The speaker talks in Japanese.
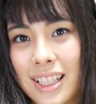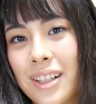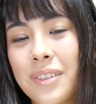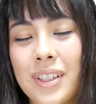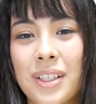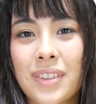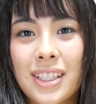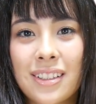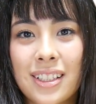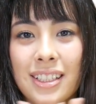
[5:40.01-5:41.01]
最後まで見
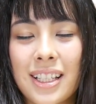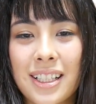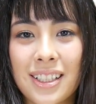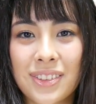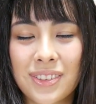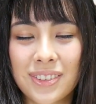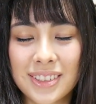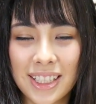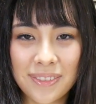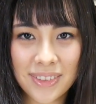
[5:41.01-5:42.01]
てくれてありがとうご
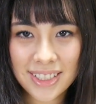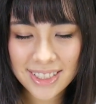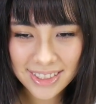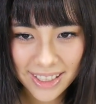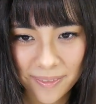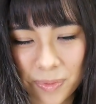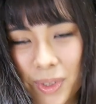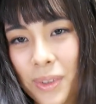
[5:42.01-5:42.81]
ざいました。